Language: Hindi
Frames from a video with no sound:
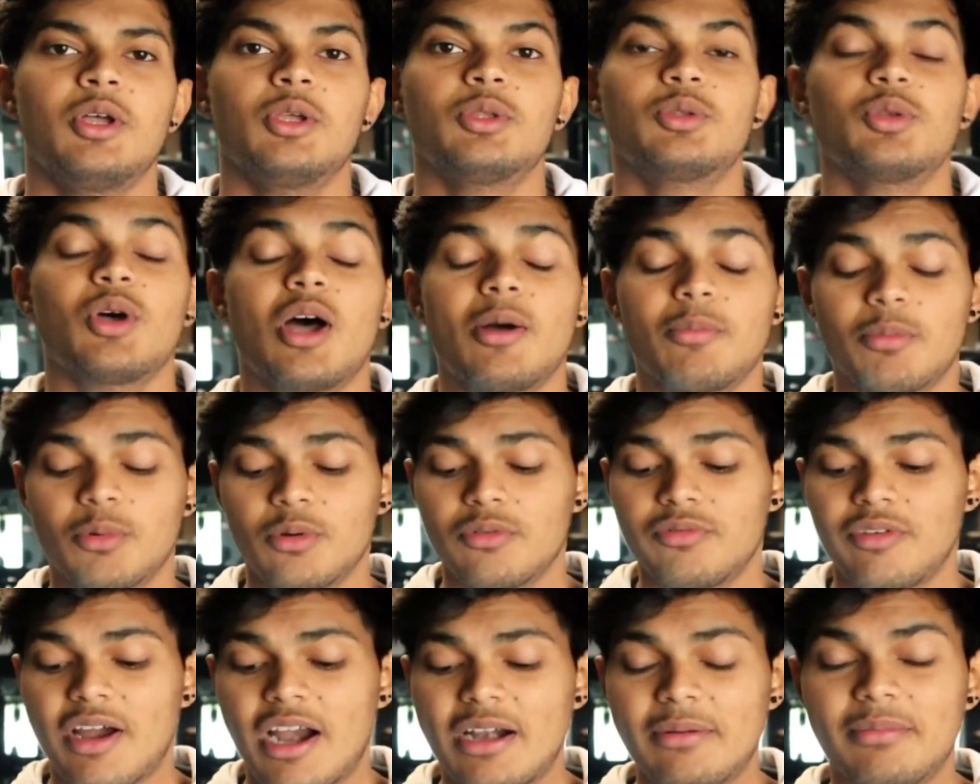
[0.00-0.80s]
सो so,
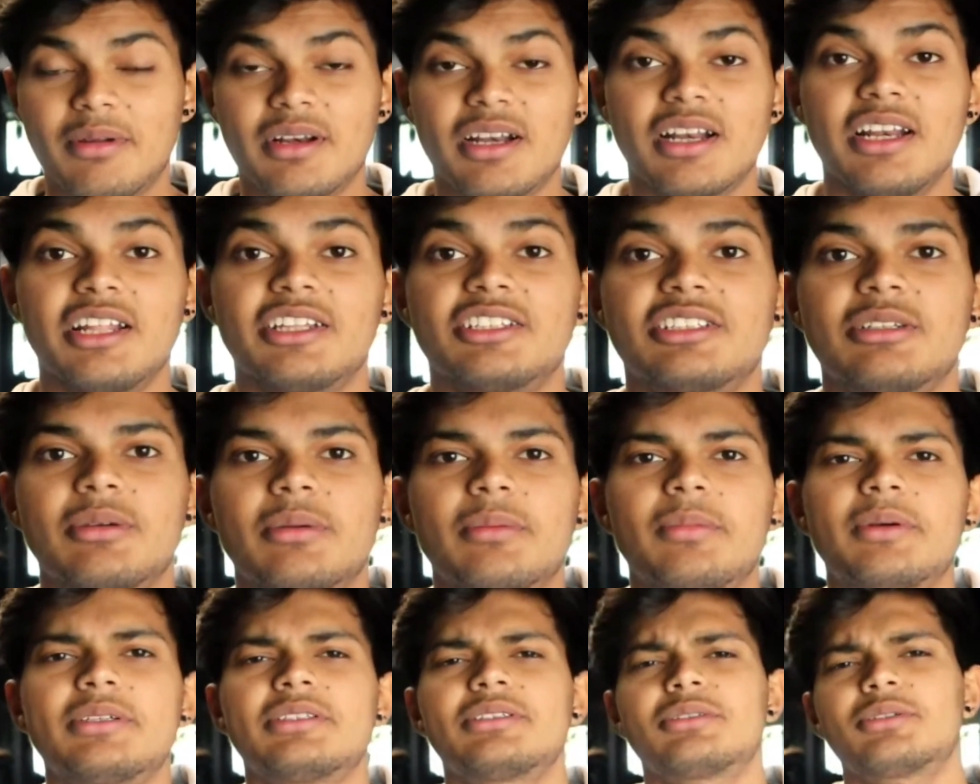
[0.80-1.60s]
आपको फैट बनने लेते
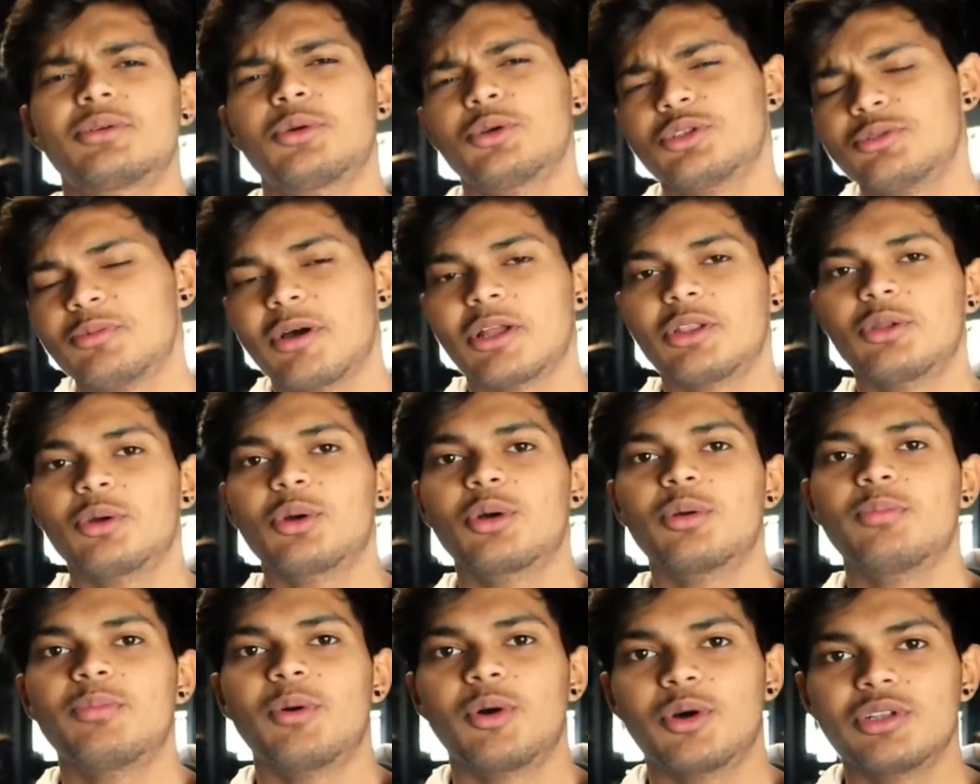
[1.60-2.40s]
समय बस कुछ बातों
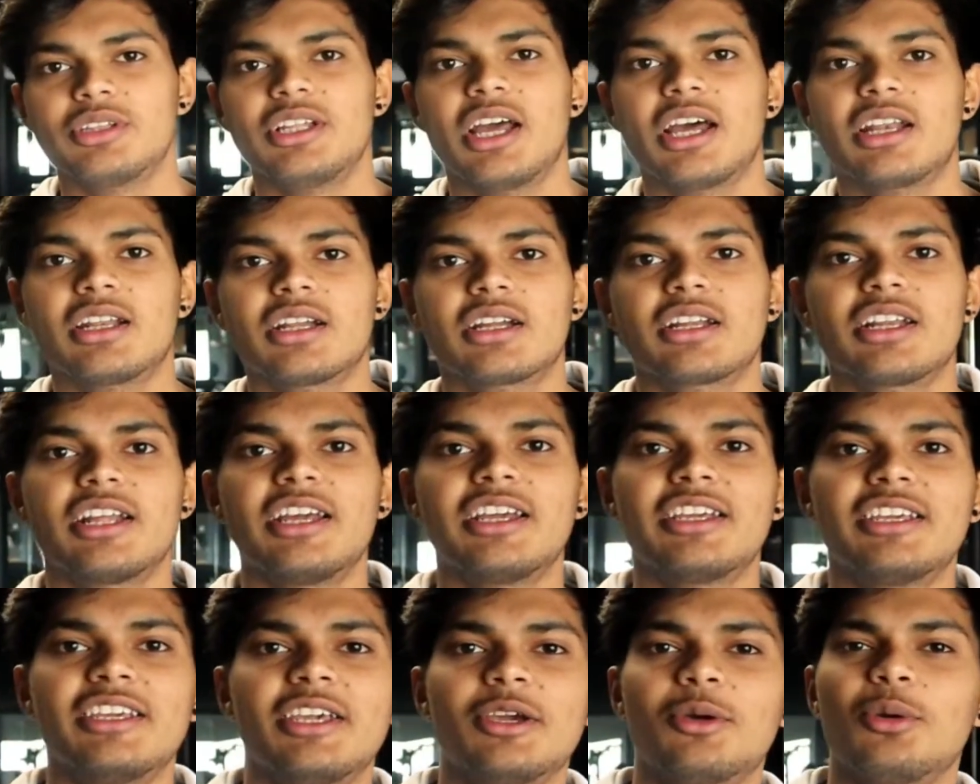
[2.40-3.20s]
का बहुत ध्यान रखना
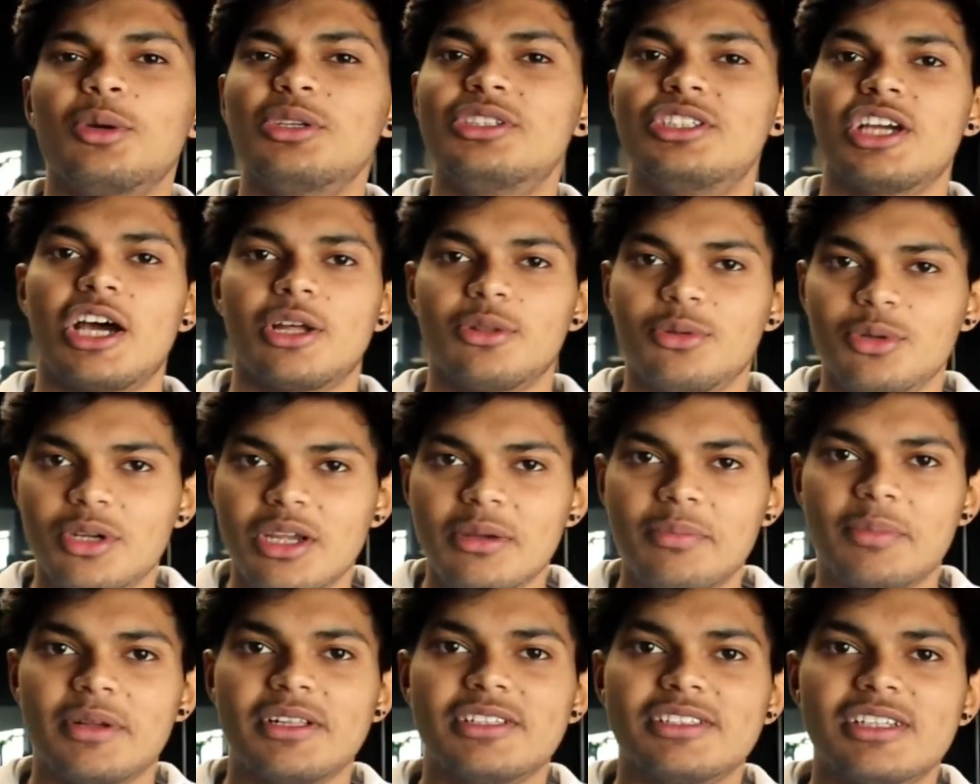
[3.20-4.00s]
है कि ये कोई जादू
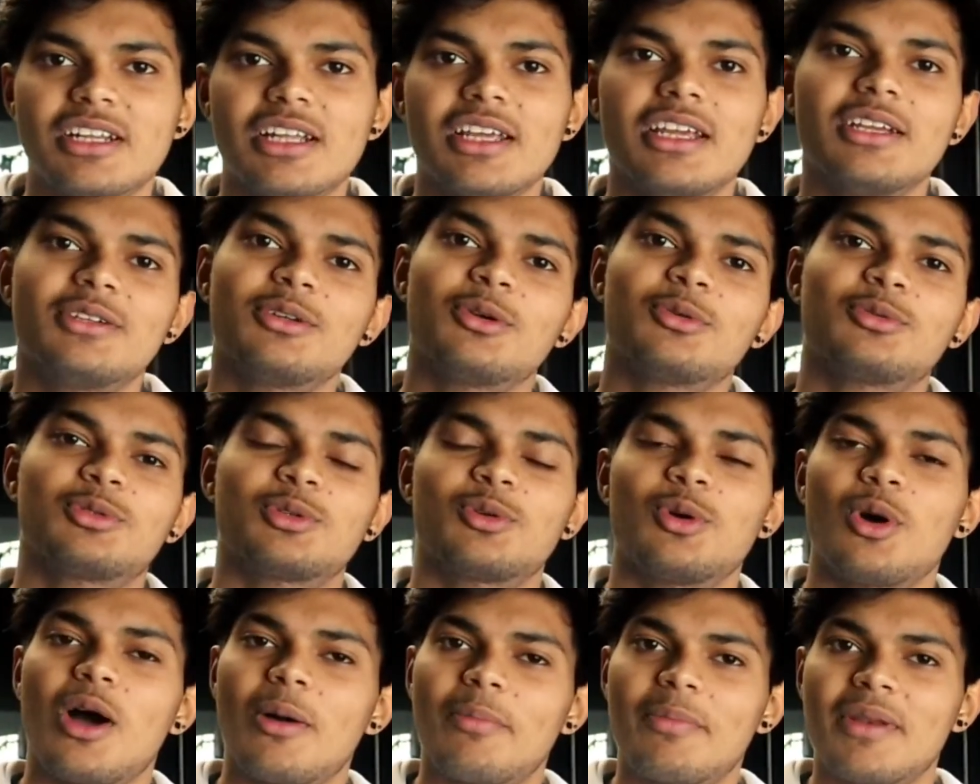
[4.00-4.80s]
की पिल्स नहीं है जो
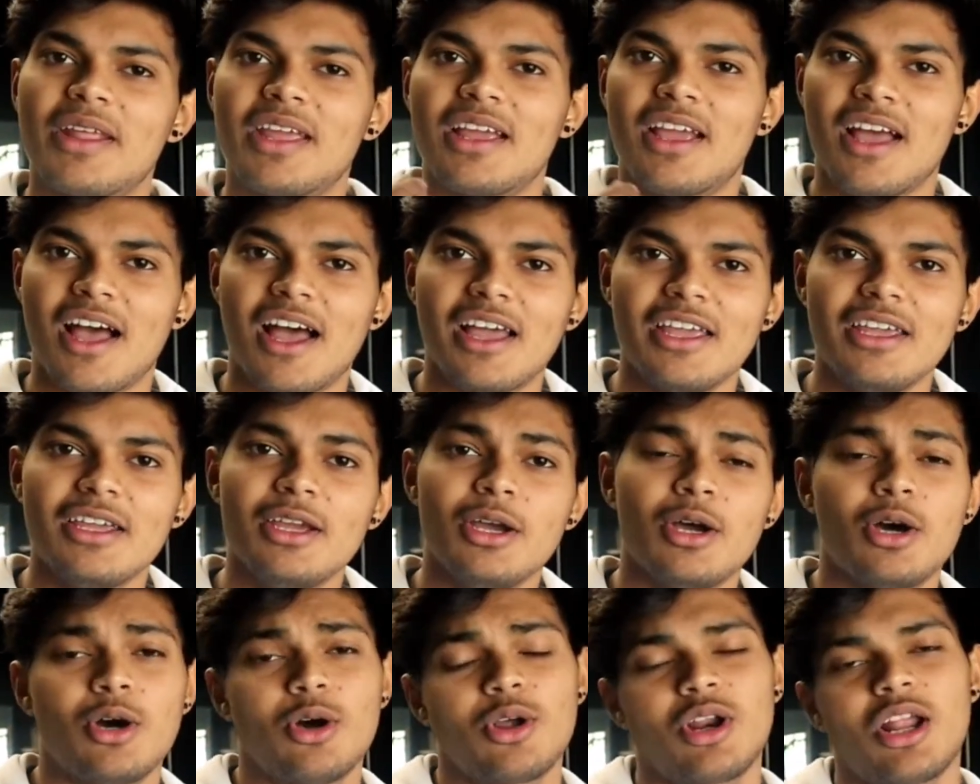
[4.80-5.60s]
उसको आपने खाई
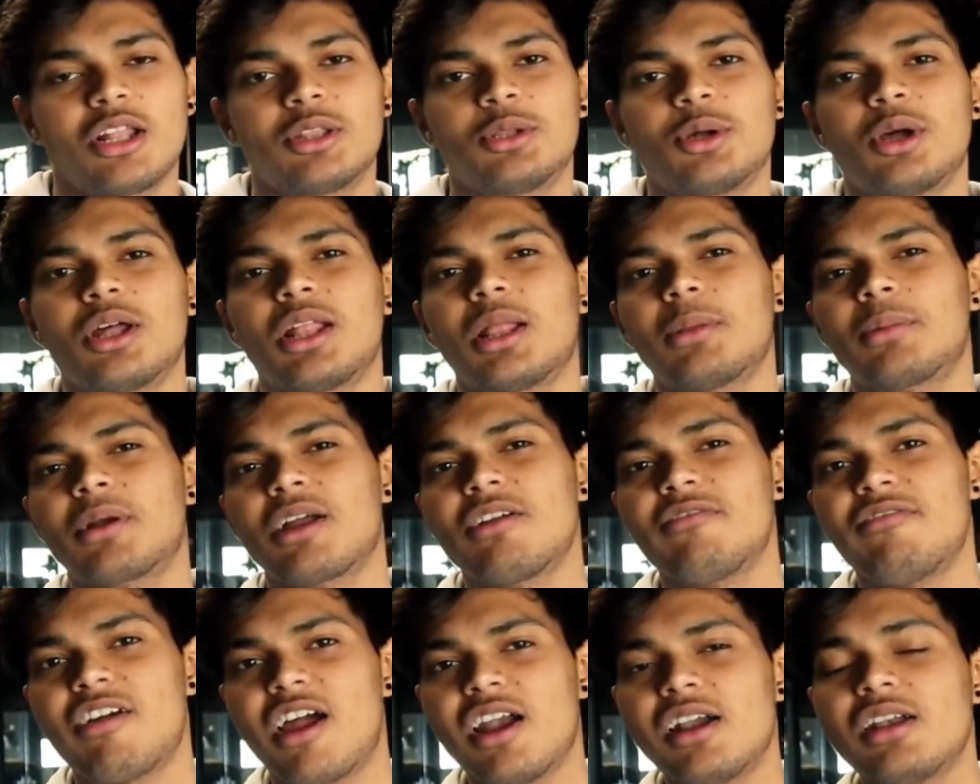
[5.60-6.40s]
और रातों रात
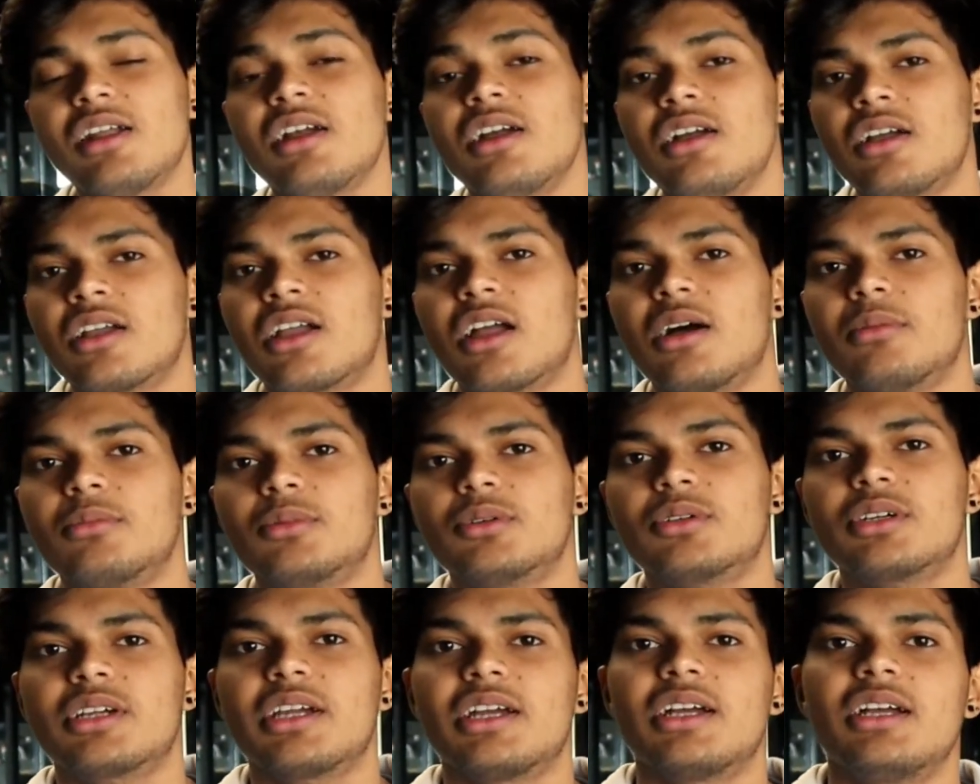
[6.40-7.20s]
आपका फैट कम
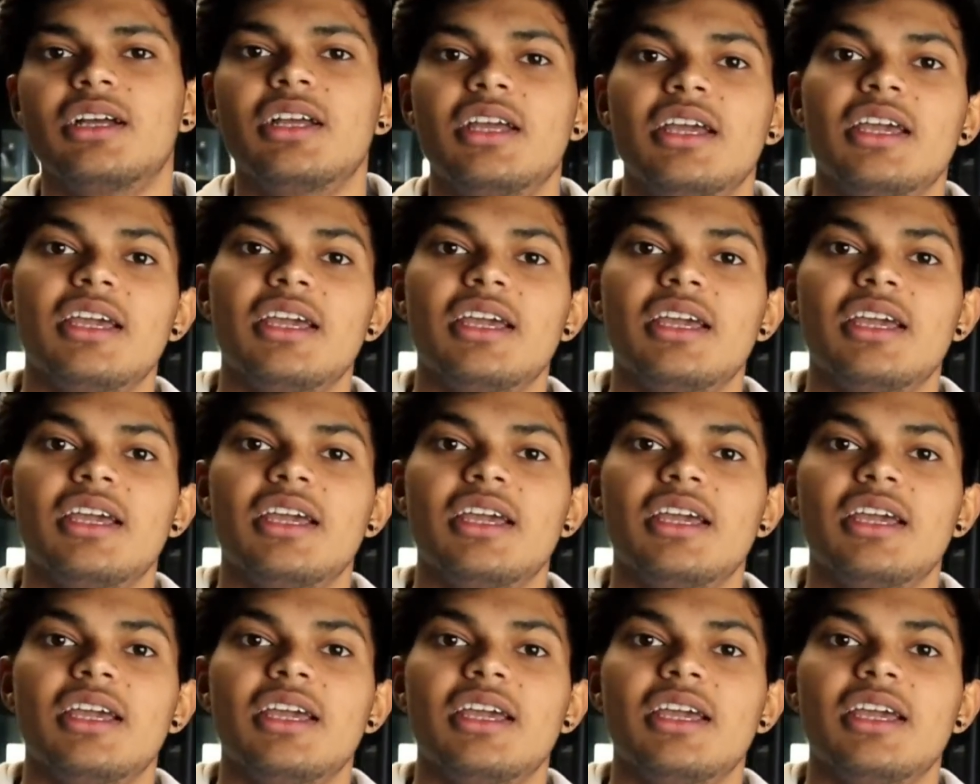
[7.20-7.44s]
हो गया